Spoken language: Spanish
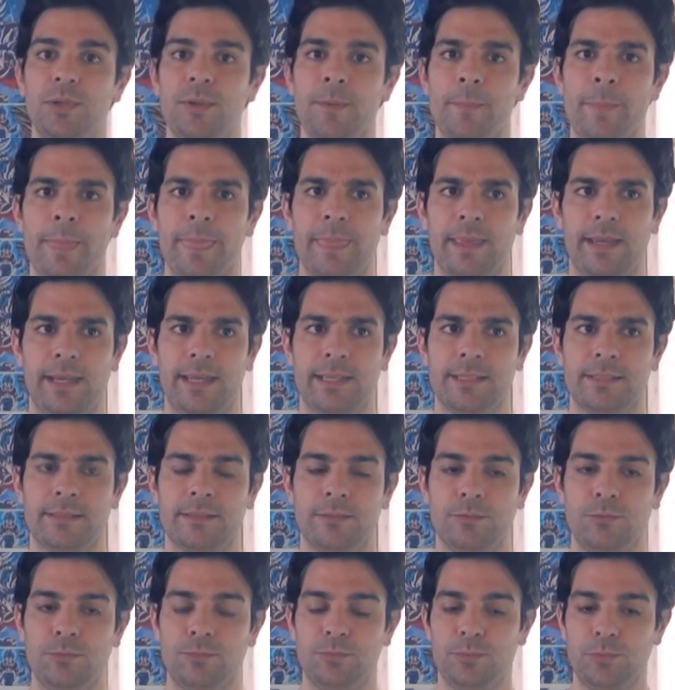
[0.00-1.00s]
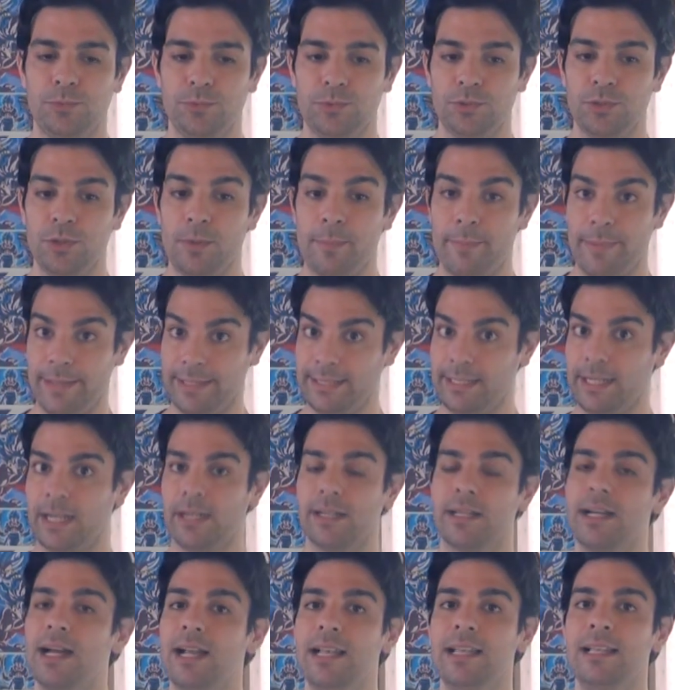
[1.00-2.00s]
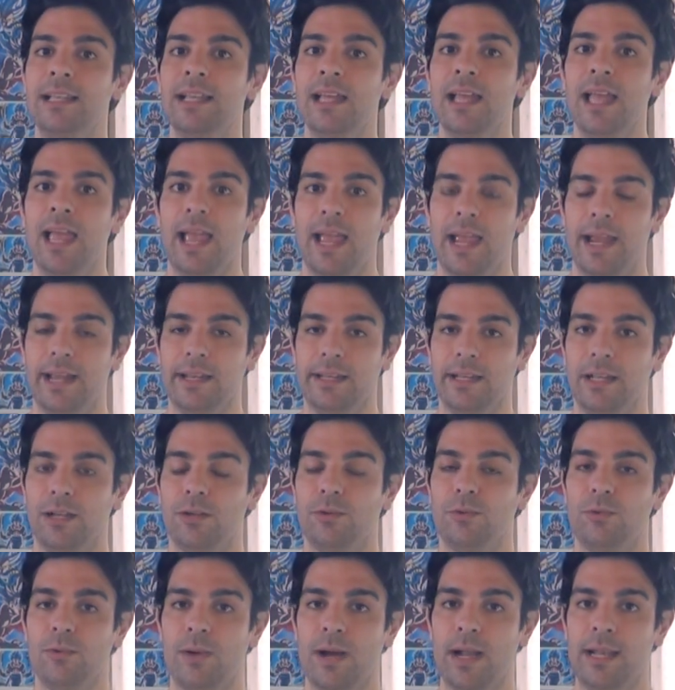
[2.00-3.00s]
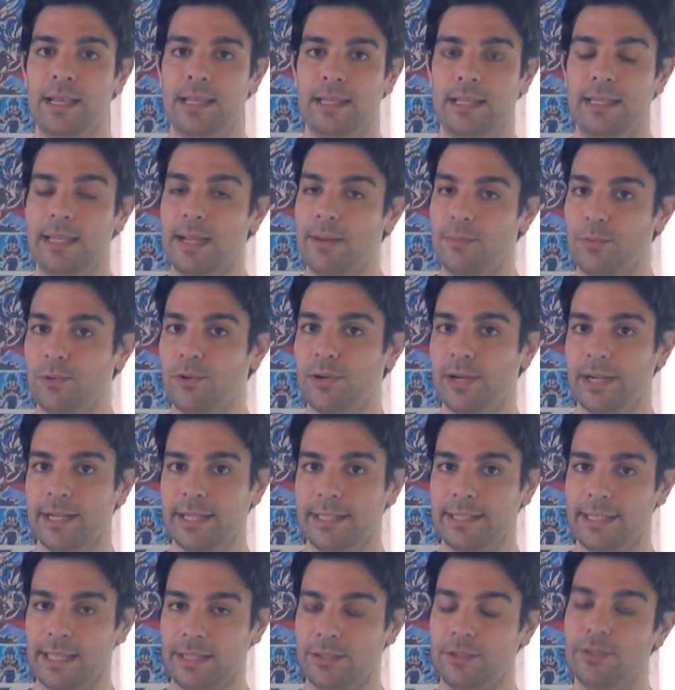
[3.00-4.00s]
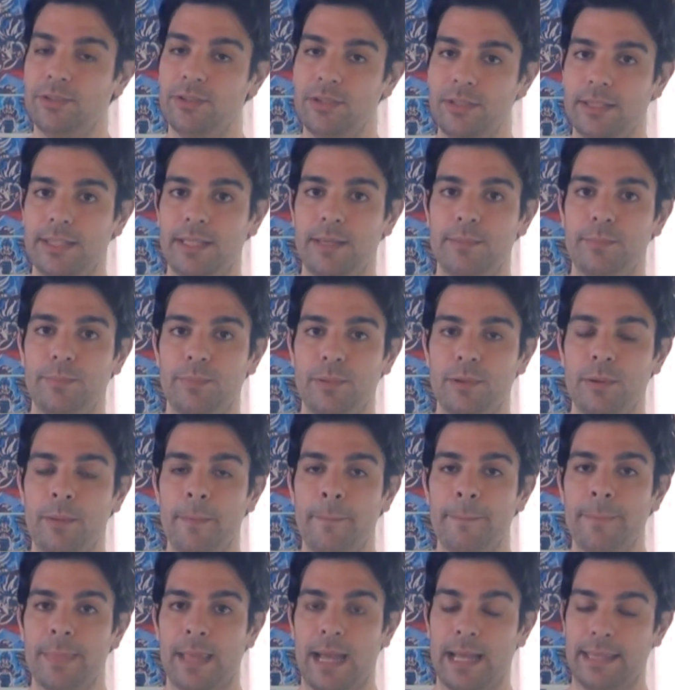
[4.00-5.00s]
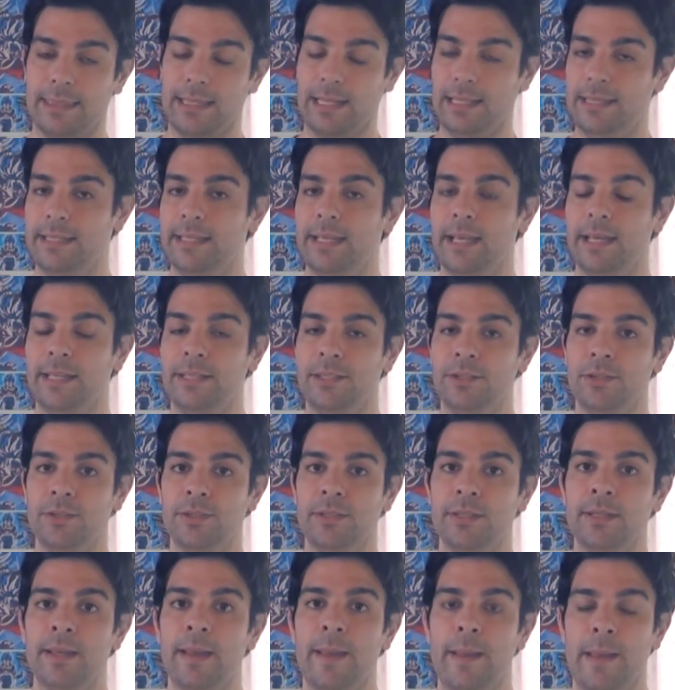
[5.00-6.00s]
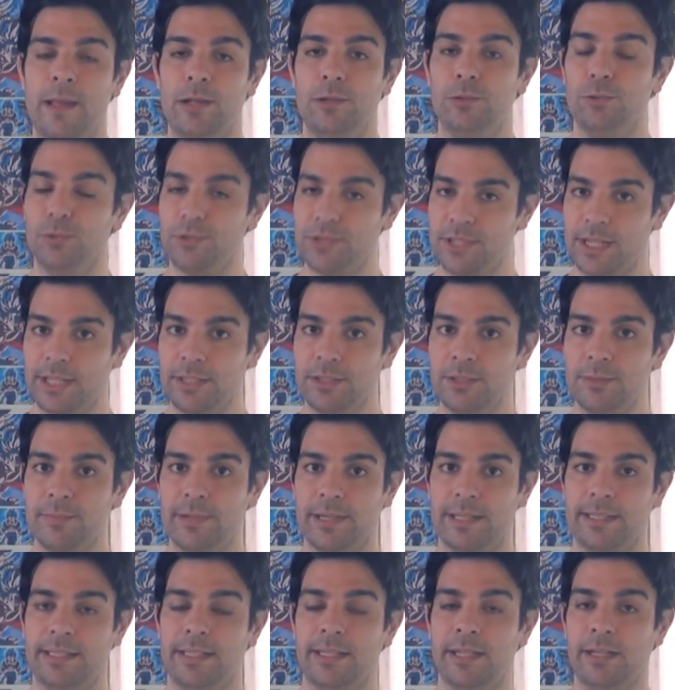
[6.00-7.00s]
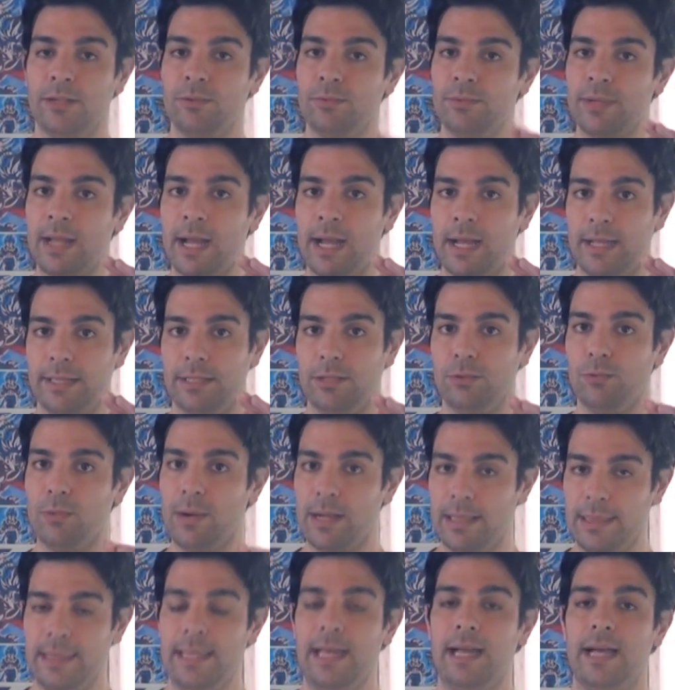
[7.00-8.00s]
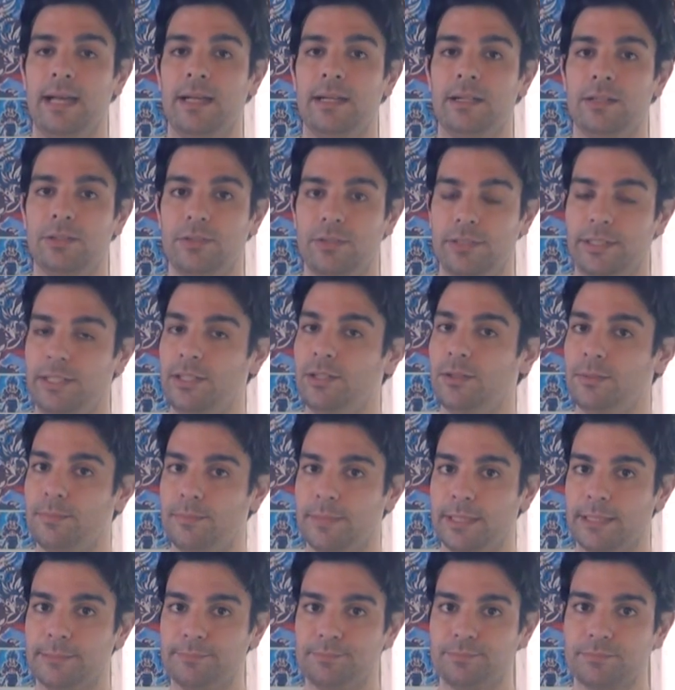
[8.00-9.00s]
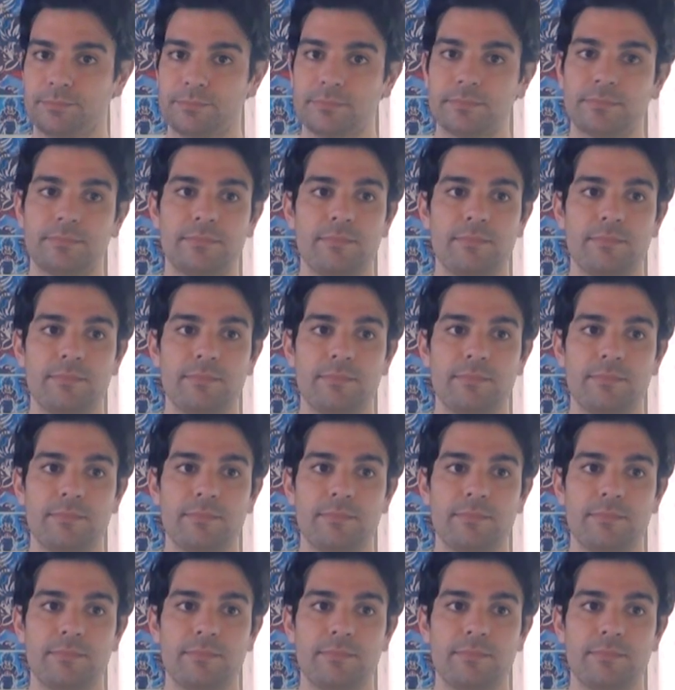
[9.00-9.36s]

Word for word: mundo es un mundo patriarcal, en el cual la mujer está todo el tiempo, hasta el día de hoy, luchando para tener una igualdad con el hombre.